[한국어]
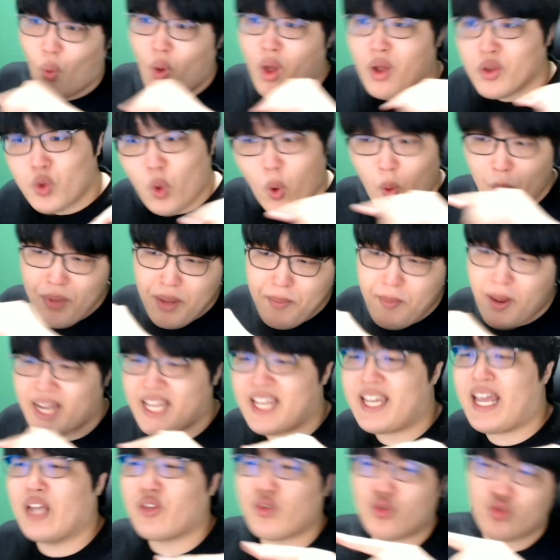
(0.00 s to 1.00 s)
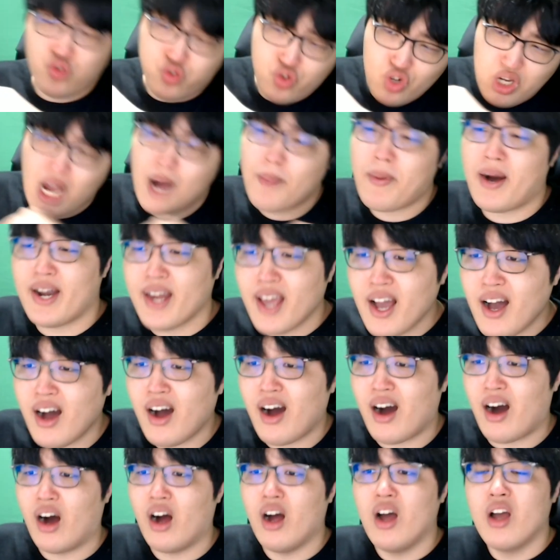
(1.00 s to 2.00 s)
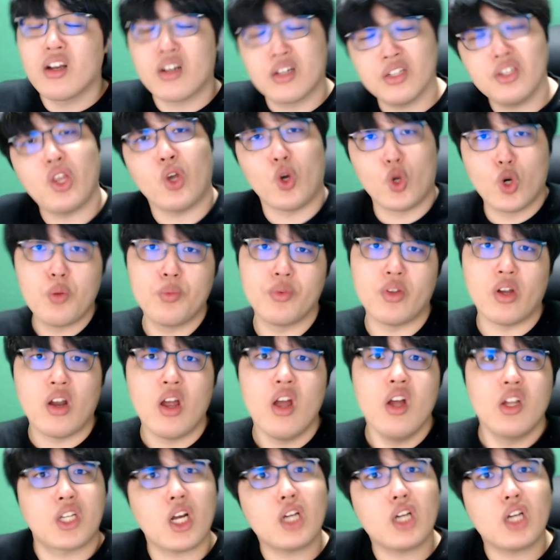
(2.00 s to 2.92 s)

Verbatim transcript: 톱니바퀴 계속 굴려 말야 근데 여러분들 제가